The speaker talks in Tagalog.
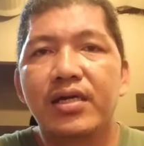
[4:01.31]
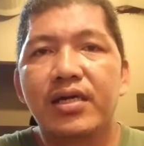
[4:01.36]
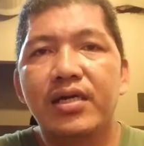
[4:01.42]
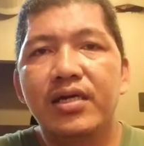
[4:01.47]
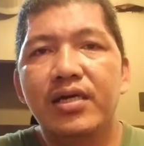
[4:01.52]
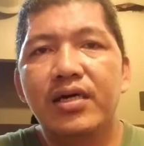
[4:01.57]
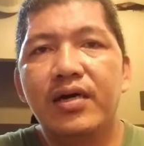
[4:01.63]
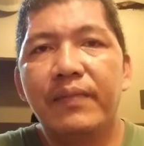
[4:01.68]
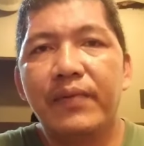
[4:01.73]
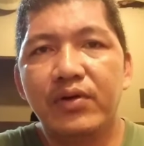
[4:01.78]

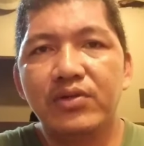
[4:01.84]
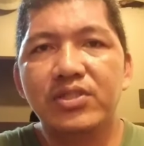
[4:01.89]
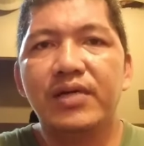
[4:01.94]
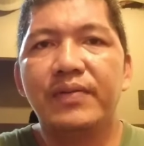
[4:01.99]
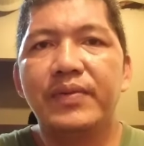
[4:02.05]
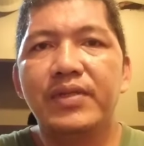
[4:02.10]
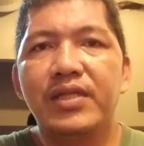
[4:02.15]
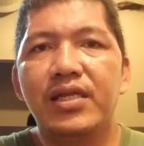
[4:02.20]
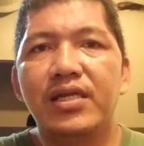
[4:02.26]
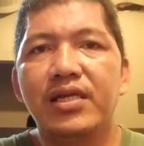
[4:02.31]
Kaya
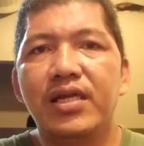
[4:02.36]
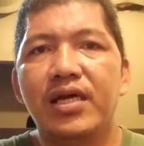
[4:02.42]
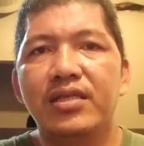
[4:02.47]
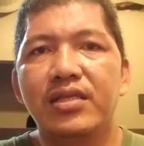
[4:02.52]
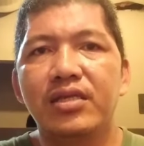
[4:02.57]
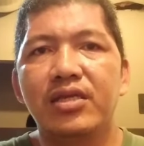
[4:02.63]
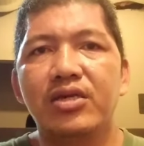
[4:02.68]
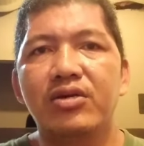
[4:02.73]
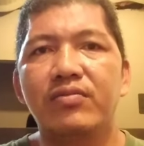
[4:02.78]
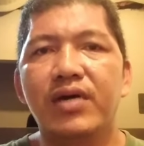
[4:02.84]
pag-usapan na lang
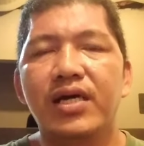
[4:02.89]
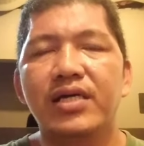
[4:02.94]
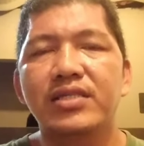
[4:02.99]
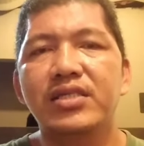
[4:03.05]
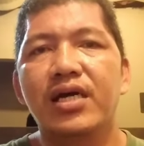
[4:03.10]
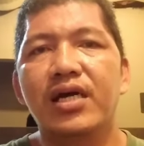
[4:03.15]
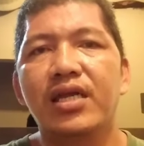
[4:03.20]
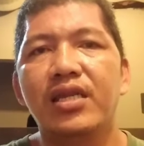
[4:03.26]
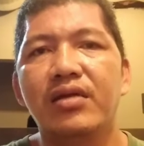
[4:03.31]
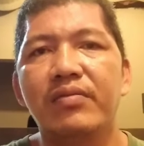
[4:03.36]
natin yun, baka
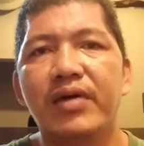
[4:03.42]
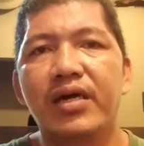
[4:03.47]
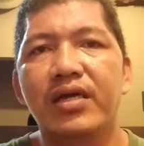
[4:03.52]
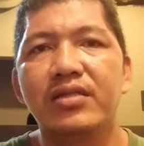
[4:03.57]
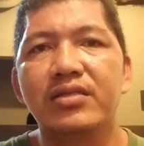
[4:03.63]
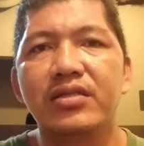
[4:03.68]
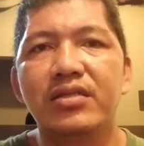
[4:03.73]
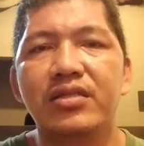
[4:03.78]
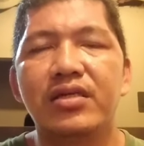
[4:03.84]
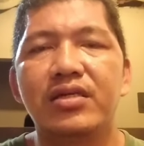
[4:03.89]
sakaling
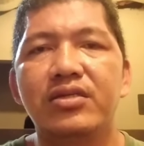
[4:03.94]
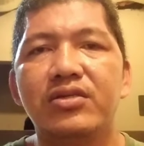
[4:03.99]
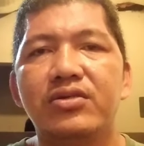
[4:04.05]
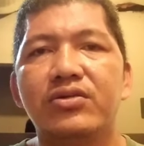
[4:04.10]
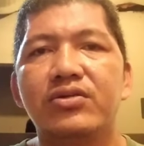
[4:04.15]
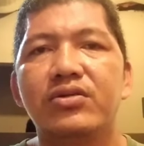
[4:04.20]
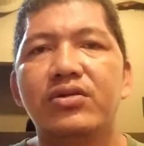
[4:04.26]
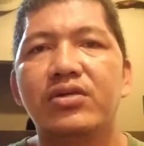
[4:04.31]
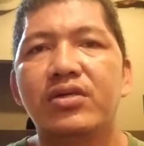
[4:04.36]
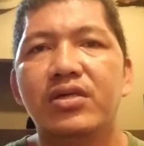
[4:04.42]
maintindihan
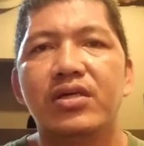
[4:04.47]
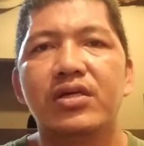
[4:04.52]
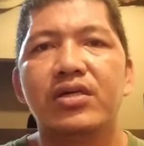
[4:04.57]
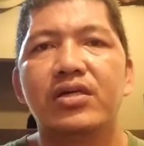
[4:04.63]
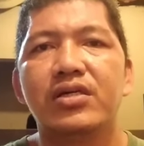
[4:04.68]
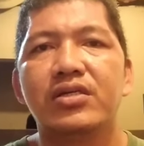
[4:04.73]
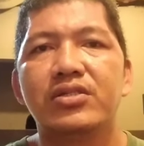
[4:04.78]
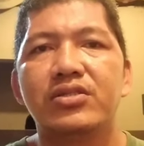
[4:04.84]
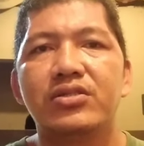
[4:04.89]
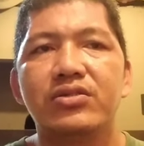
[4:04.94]
nyo.
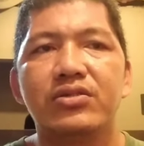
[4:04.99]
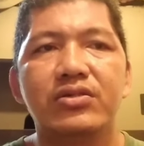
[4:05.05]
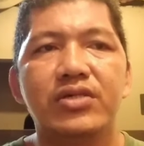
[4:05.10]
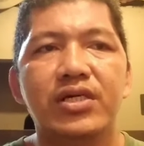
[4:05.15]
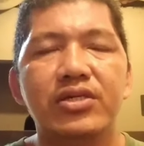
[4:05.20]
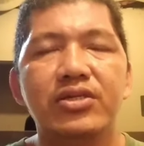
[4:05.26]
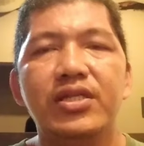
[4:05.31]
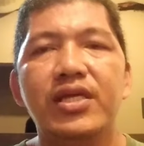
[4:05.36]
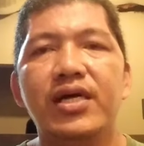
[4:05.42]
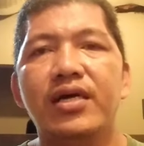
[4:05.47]
So,
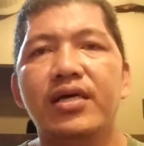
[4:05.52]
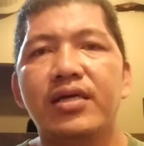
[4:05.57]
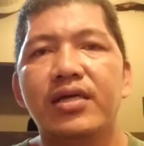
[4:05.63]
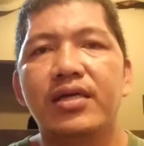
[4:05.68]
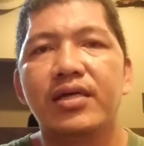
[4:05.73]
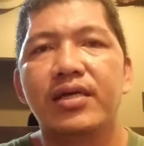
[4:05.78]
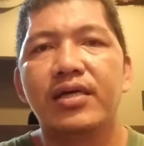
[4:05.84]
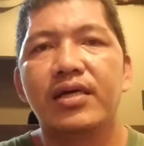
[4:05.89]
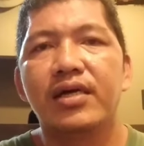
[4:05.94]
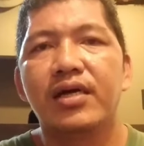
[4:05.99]
ayun na.
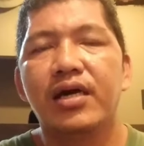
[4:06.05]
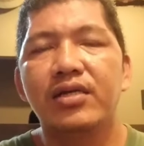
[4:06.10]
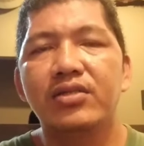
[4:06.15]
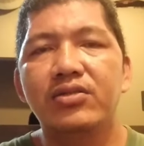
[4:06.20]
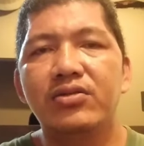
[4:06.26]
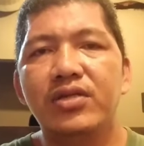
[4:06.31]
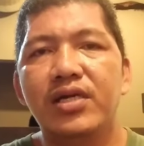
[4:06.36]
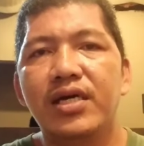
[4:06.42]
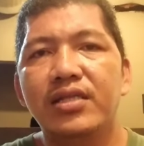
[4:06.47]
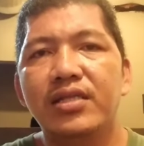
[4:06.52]

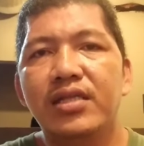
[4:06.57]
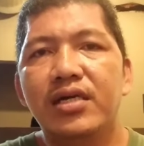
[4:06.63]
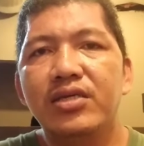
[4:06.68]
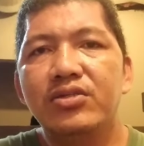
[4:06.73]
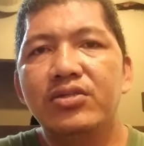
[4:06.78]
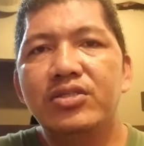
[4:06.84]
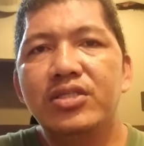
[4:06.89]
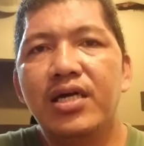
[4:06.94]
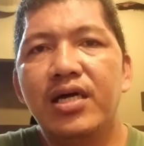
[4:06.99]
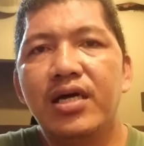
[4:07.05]
Nandun na nga
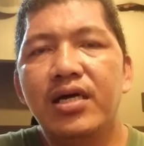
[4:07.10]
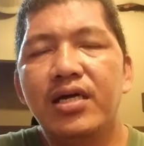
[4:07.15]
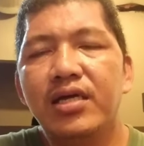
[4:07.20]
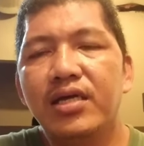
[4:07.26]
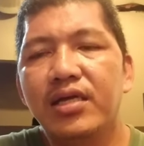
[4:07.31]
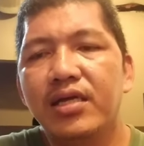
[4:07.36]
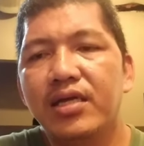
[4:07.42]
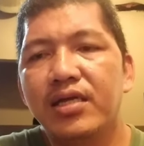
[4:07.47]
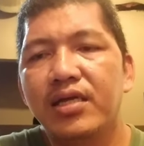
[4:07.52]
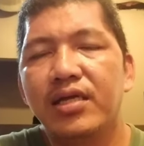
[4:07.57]
tayo
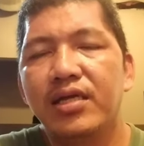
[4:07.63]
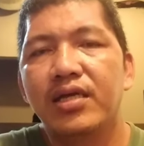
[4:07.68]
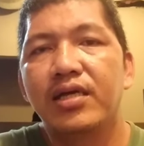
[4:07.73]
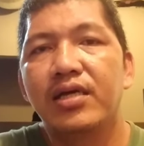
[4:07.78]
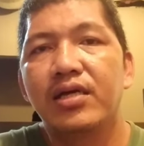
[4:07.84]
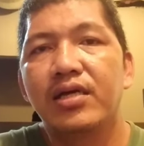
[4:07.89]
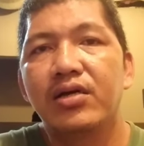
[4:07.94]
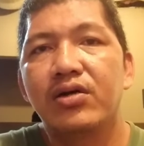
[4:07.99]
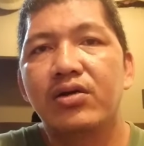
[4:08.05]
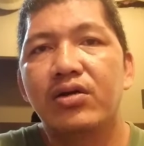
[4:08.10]
sa
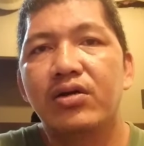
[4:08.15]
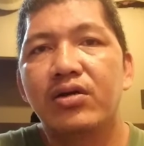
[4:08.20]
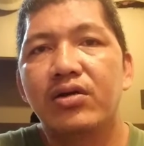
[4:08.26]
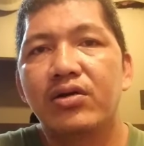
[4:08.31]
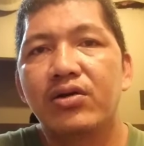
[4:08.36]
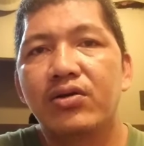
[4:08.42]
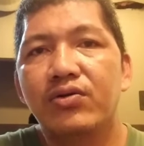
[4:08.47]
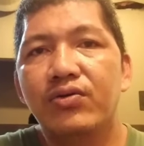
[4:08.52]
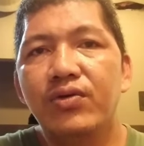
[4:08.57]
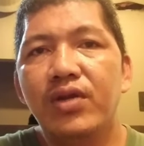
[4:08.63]

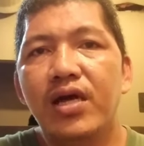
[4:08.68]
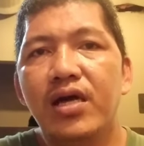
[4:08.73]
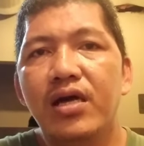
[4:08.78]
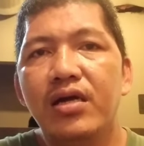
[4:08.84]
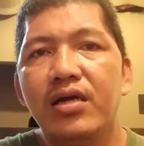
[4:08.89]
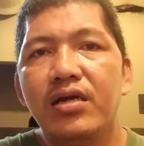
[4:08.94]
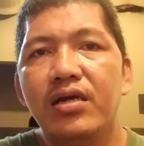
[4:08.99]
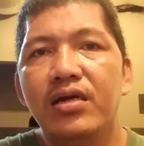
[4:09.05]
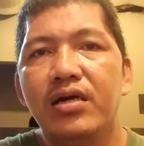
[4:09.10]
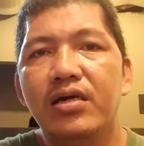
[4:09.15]

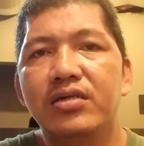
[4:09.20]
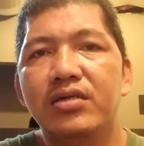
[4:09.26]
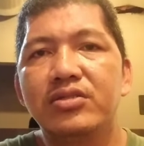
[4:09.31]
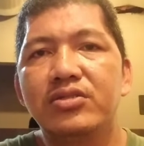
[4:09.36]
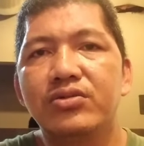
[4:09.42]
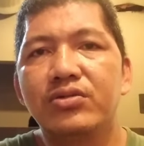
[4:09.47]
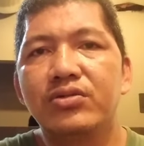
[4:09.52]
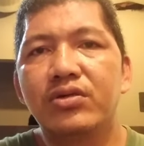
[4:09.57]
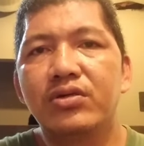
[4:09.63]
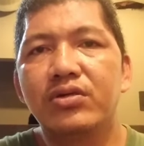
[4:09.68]
kulang ang
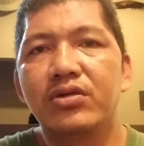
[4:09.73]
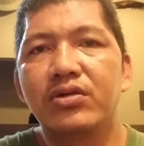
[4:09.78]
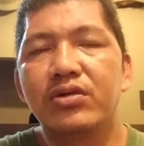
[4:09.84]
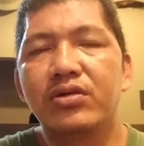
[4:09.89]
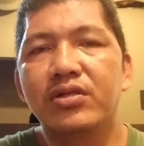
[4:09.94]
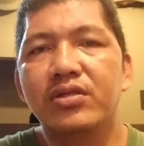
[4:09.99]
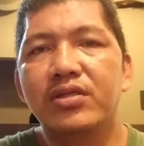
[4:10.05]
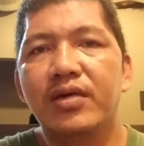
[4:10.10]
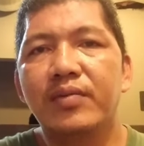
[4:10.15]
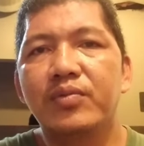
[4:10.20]
sunog,
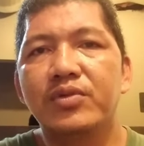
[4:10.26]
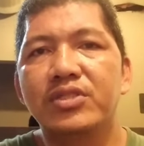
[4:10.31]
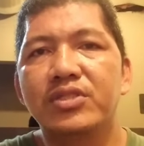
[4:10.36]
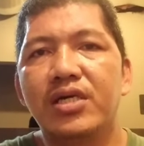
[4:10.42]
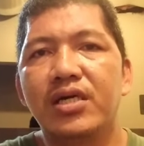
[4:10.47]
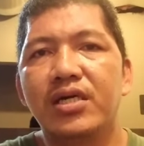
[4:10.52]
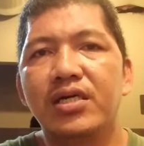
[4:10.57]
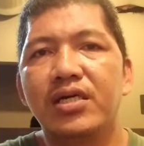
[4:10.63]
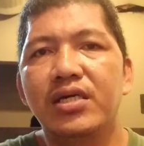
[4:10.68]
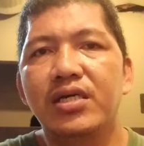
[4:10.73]

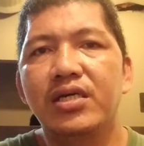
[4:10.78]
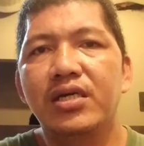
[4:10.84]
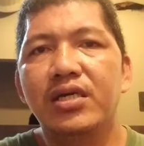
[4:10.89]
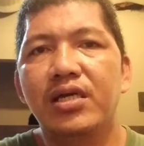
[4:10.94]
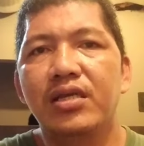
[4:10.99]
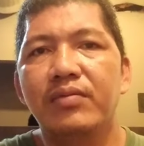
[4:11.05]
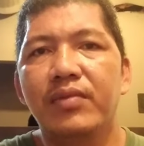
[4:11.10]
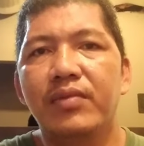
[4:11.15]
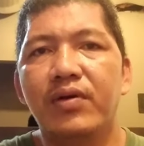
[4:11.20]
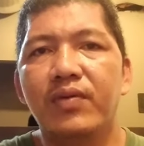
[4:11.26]
tapos ay,
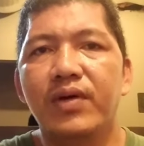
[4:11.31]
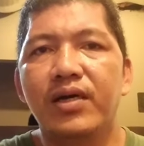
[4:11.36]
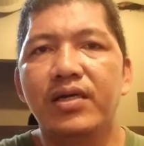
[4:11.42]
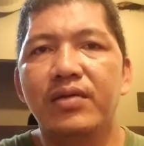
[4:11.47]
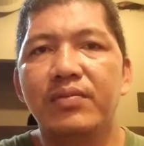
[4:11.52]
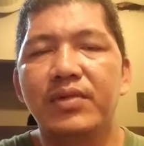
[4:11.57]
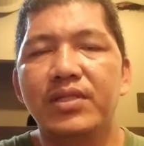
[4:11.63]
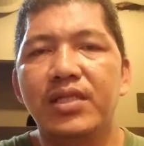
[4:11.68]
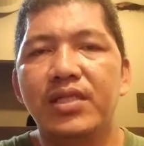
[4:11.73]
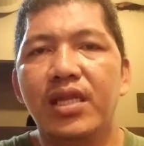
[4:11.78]
halimbawa
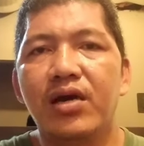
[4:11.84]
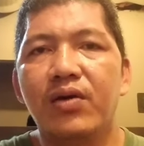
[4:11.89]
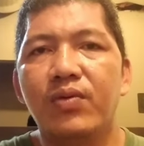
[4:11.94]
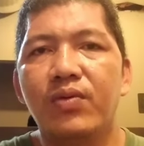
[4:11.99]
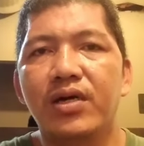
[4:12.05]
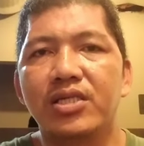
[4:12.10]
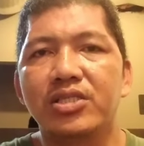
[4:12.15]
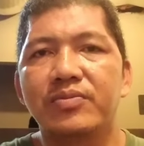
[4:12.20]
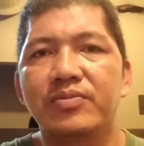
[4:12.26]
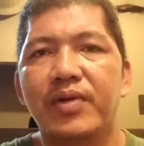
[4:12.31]
ay
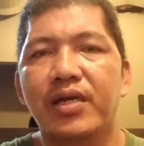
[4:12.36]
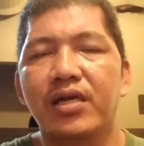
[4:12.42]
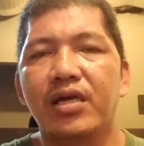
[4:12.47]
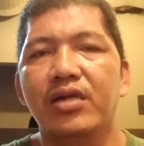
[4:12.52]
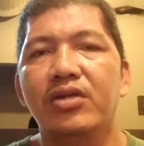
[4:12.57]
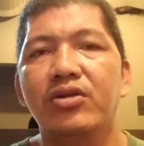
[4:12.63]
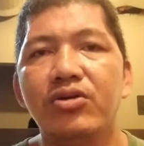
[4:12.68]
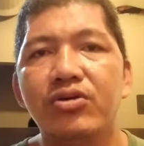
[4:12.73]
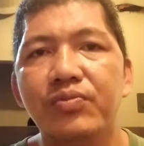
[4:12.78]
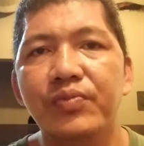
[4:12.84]
madilaw ang spark.
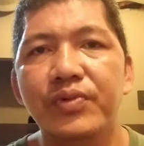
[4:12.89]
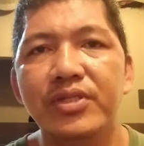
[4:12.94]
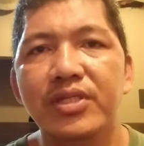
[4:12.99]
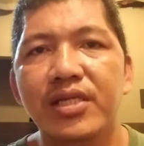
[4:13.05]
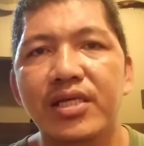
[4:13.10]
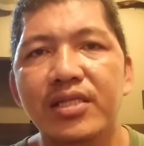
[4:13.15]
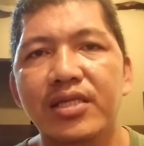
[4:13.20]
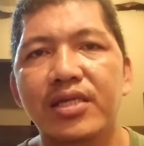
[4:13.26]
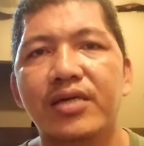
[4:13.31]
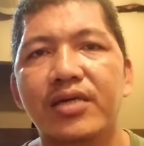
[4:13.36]
Ano ang
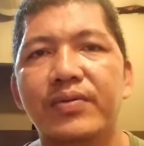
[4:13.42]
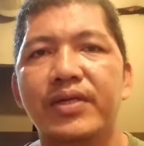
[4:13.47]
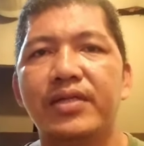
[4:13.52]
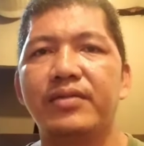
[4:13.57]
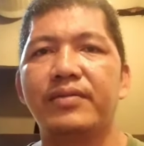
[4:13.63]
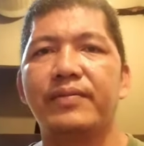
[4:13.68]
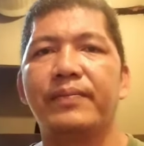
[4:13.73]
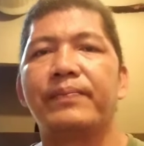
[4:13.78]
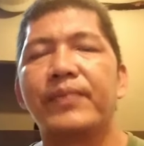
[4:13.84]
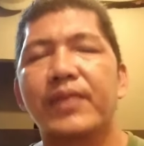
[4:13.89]
pwede natin
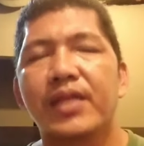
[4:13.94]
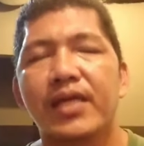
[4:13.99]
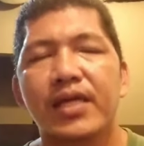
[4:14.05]
gawin?